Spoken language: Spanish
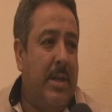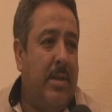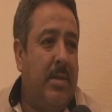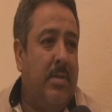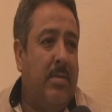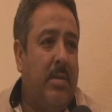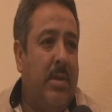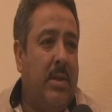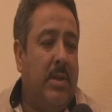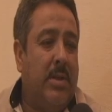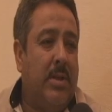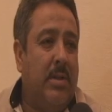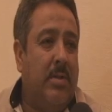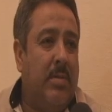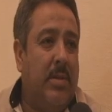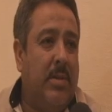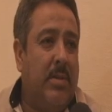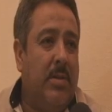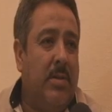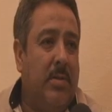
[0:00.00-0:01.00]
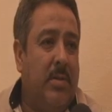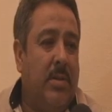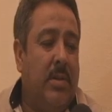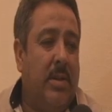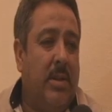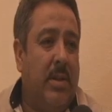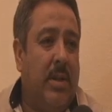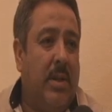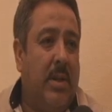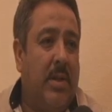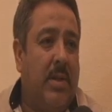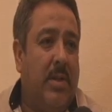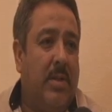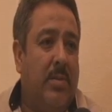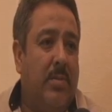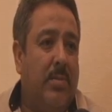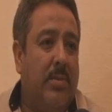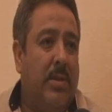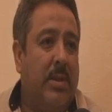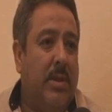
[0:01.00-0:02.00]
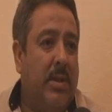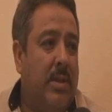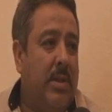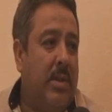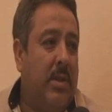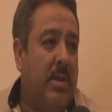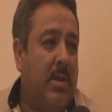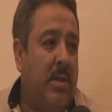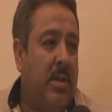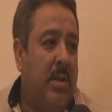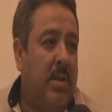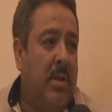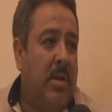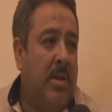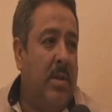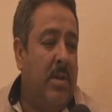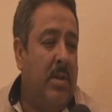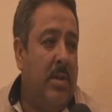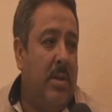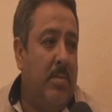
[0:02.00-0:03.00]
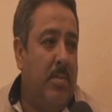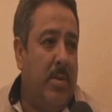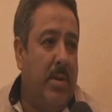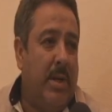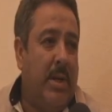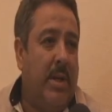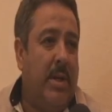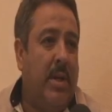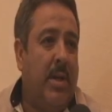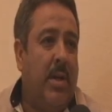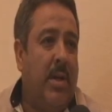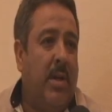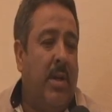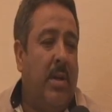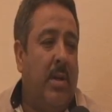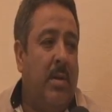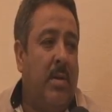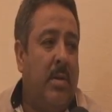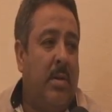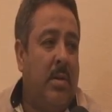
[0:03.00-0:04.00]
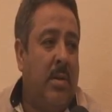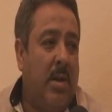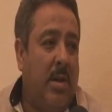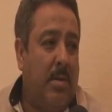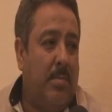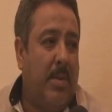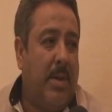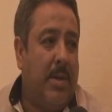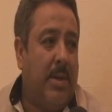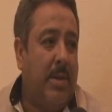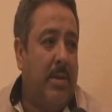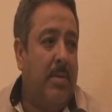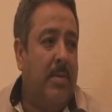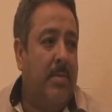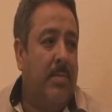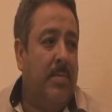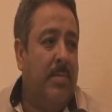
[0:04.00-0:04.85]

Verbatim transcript: Nieto la situación de la renuncia de, Moreira al partido.